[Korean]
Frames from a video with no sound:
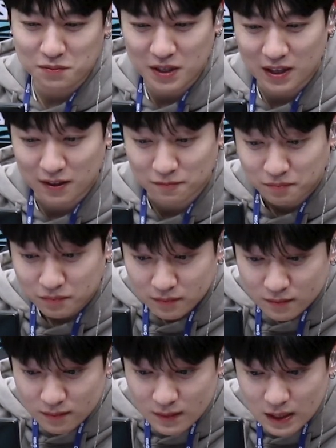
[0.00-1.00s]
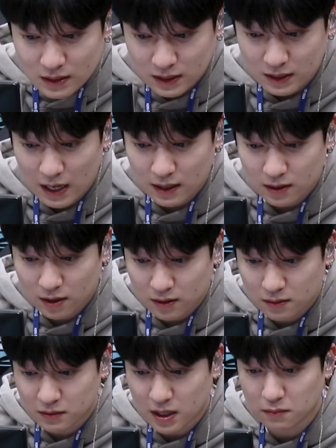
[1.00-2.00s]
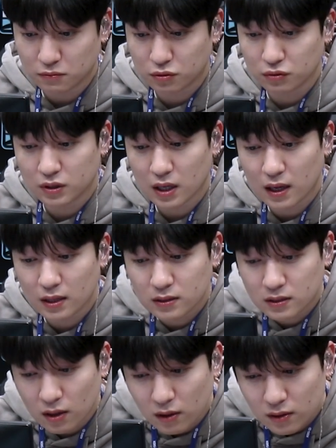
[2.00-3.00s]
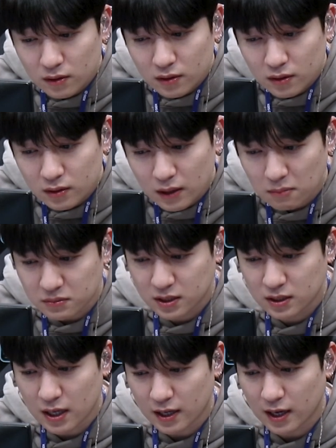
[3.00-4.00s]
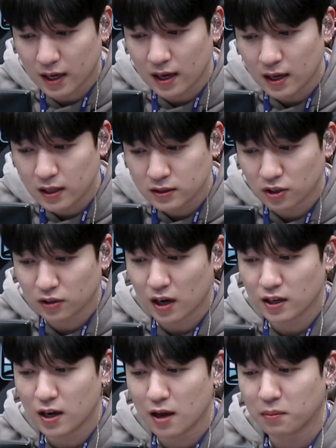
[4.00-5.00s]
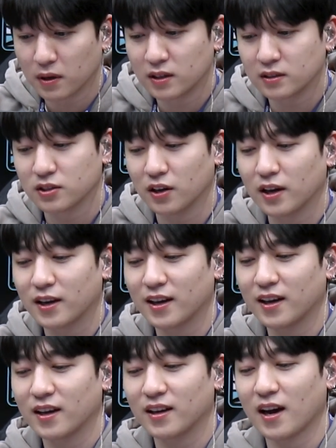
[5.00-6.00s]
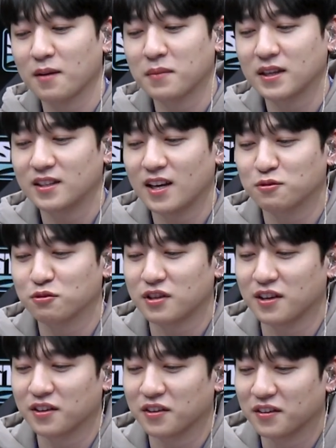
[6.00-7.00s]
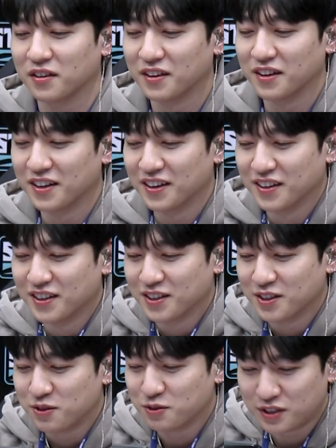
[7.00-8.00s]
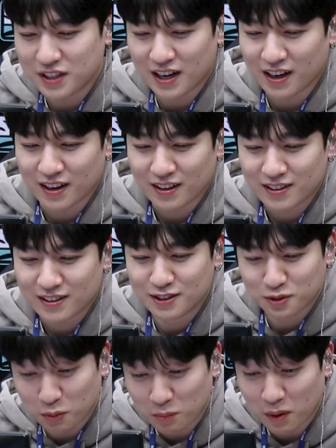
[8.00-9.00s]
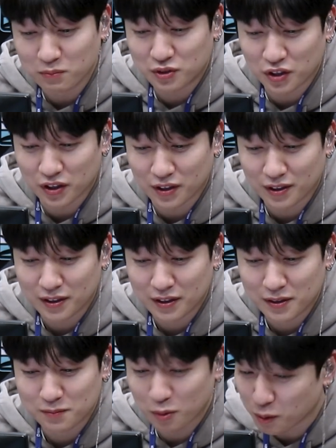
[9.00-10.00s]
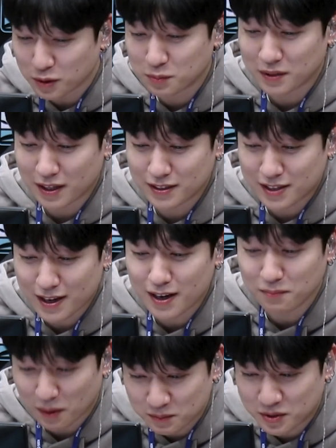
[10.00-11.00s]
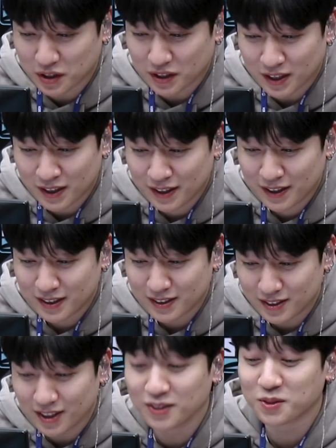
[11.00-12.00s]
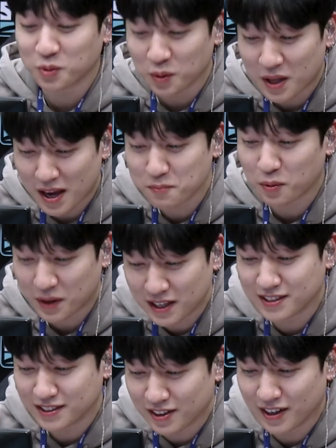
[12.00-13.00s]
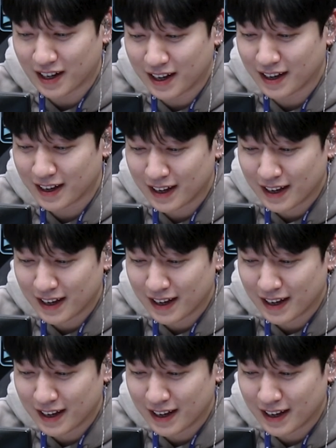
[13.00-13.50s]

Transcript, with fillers: 님이 지난 여름 잠수탄 전 남친에게 전화를 해버린 저에게 한마디 해주세요. 유진아, 그 손 멈춰. 보고 싶다는 생각 멈춰. 넌 곧 행복해질 거야.